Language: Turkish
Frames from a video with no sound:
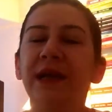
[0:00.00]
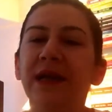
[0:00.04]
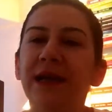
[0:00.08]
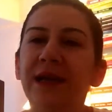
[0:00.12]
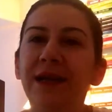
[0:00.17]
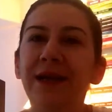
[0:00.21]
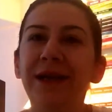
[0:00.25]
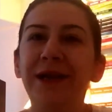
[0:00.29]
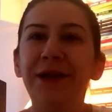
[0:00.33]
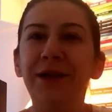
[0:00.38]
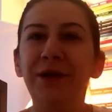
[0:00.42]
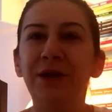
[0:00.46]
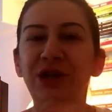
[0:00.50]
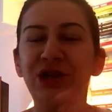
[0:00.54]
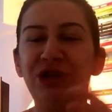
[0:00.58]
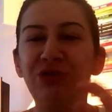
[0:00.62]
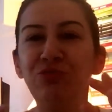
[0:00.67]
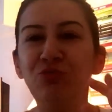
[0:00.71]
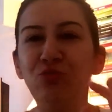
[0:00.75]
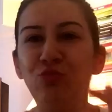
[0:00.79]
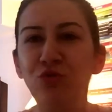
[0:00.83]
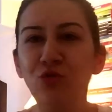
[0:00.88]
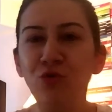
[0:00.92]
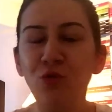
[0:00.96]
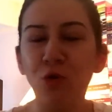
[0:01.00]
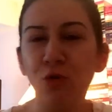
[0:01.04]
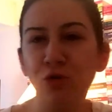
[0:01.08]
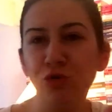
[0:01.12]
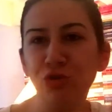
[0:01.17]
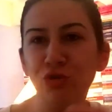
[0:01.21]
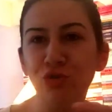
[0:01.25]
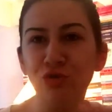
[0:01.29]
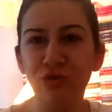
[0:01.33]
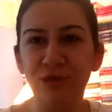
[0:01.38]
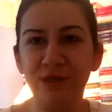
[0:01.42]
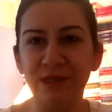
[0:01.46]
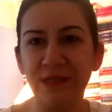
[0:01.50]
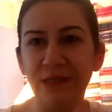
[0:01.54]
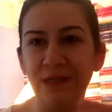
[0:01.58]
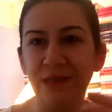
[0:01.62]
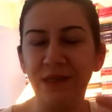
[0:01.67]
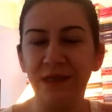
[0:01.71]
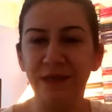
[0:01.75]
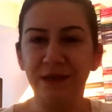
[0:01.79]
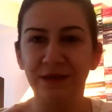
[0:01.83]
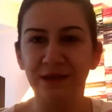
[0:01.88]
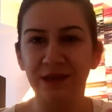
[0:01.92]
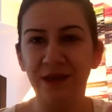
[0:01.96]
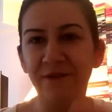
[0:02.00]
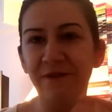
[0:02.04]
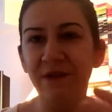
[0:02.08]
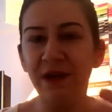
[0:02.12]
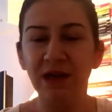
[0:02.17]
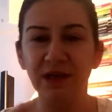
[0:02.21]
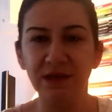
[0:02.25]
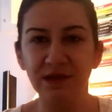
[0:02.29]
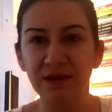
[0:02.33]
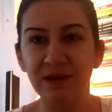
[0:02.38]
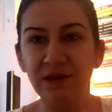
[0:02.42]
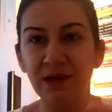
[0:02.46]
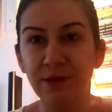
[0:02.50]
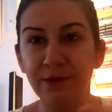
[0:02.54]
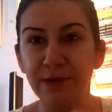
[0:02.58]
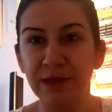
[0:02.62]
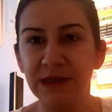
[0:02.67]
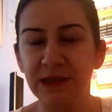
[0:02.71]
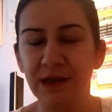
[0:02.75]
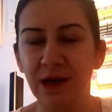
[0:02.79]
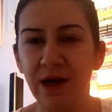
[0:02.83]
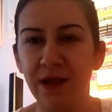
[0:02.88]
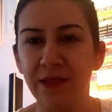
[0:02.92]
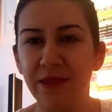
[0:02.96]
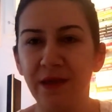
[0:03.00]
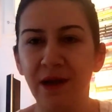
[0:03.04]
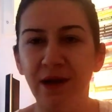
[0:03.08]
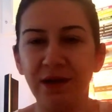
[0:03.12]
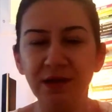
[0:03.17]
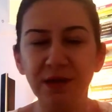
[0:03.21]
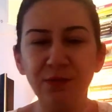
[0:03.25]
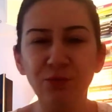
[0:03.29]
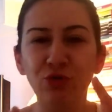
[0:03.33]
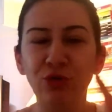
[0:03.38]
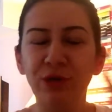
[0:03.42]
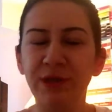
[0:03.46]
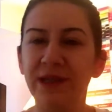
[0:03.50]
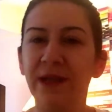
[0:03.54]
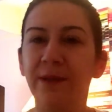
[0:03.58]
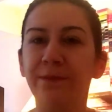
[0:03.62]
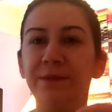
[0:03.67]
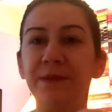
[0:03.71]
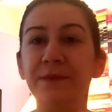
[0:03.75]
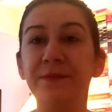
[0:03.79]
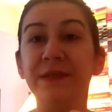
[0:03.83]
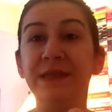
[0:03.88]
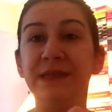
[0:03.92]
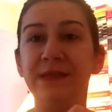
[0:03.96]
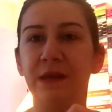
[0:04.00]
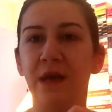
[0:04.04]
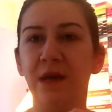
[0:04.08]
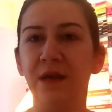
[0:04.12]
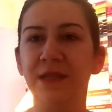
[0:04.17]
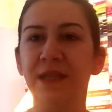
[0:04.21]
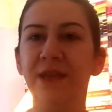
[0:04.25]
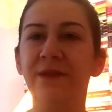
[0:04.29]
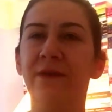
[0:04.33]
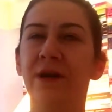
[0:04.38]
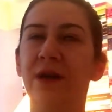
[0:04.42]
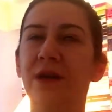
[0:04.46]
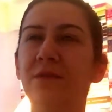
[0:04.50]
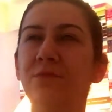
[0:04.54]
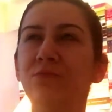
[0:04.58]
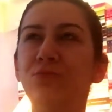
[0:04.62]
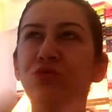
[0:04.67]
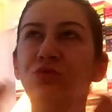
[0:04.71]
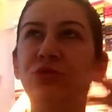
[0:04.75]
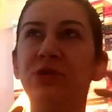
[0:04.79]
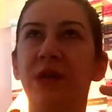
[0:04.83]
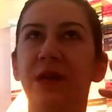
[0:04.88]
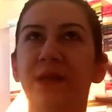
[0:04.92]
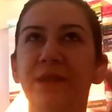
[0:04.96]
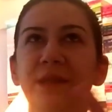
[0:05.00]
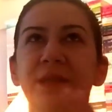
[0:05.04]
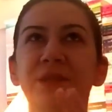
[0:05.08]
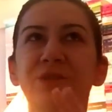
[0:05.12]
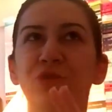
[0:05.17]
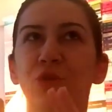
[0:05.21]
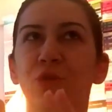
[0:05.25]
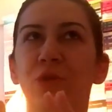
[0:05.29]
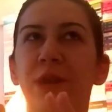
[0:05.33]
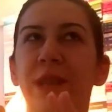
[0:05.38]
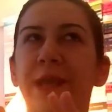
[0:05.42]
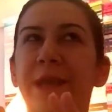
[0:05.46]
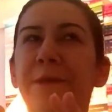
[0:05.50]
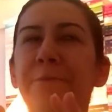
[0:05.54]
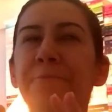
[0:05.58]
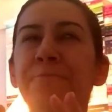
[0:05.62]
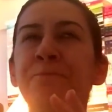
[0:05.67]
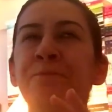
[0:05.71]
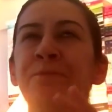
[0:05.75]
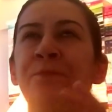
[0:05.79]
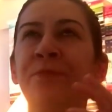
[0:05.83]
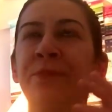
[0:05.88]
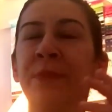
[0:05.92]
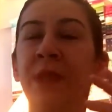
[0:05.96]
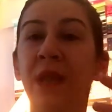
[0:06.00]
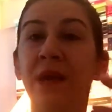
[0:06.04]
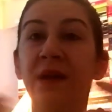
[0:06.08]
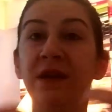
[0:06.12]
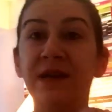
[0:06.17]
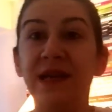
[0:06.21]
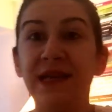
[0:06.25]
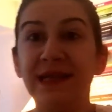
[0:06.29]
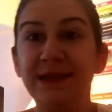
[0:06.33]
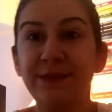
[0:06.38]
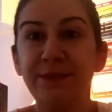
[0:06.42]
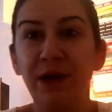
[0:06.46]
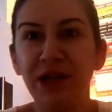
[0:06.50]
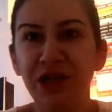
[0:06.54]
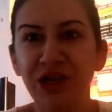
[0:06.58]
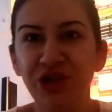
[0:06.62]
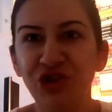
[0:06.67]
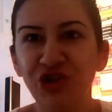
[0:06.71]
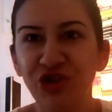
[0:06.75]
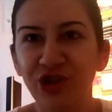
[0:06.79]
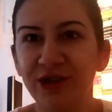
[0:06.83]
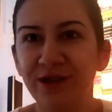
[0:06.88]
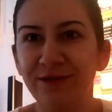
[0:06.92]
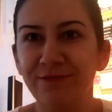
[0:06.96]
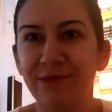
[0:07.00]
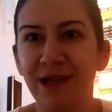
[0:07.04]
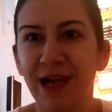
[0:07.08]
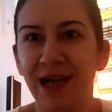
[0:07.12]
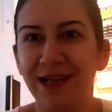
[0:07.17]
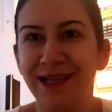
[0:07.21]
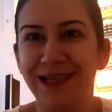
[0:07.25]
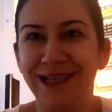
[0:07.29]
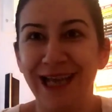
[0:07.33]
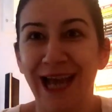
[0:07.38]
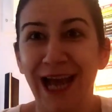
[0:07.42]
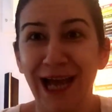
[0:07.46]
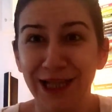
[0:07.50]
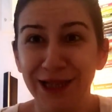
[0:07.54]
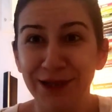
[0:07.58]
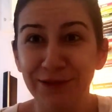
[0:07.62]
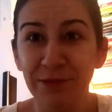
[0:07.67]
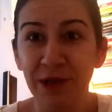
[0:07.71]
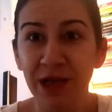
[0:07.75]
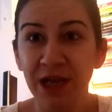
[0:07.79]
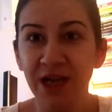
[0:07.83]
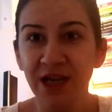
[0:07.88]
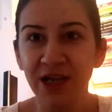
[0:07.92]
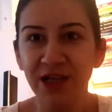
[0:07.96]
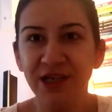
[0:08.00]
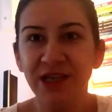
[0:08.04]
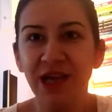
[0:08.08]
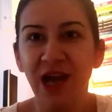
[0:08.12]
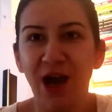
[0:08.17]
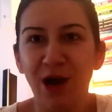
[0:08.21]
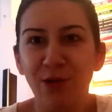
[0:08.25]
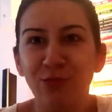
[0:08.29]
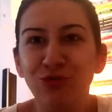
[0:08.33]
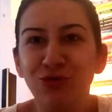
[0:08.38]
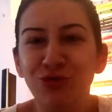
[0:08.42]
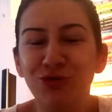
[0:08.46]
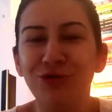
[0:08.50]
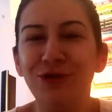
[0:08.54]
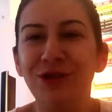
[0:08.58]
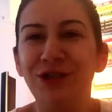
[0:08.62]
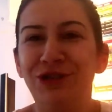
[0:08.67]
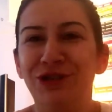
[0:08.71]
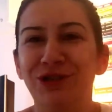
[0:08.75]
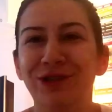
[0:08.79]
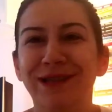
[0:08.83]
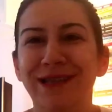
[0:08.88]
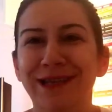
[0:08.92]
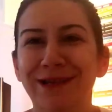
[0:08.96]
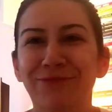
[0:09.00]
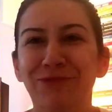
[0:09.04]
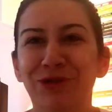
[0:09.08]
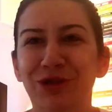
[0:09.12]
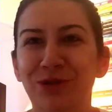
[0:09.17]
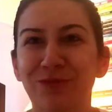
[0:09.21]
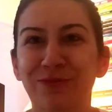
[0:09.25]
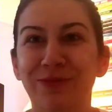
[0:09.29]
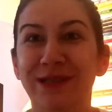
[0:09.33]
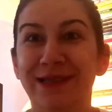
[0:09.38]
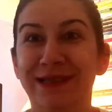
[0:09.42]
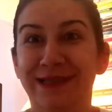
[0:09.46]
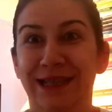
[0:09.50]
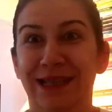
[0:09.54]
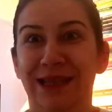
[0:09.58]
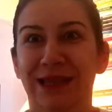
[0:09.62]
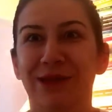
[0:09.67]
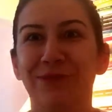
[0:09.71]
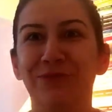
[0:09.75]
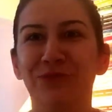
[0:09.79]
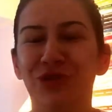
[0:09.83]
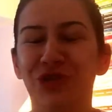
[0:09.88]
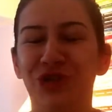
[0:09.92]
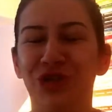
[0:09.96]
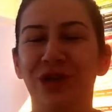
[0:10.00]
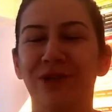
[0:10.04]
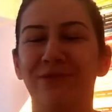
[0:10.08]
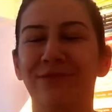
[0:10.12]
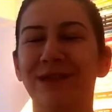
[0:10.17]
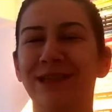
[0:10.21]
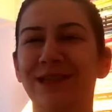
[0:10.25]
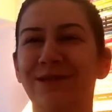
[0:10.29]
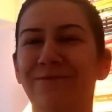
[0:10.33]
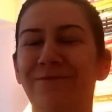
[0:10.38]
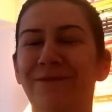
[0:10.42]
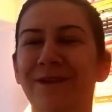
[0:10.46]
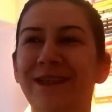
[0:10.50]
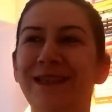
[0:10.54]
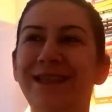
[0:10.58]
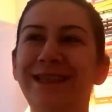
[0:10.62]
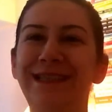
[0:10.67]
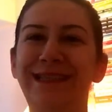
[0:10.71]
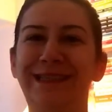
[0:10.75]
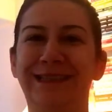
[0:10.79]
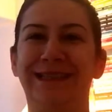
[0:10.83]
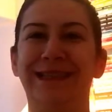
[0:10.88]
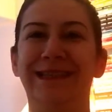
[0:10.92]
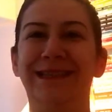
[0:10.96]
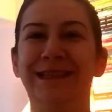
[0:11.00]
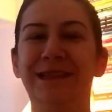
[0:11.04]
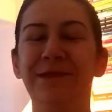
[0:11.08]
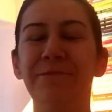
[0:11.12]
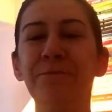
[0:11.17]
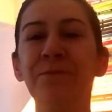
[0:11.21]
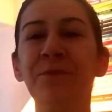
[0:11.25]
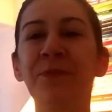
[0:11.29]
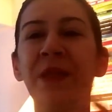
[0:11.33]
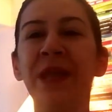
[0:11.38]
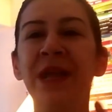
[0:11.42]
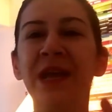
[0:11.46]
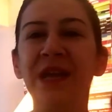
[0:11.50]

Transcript: Ee, şimdi bu koşuş sıralarında ve hatırlamadığı anlarda bu kitapta bir sahne var. Bu sahne şöyle Resmen yaşadım yani kendim kabusun içindeymiş gibi hissettim çıkamadım falan hissettim.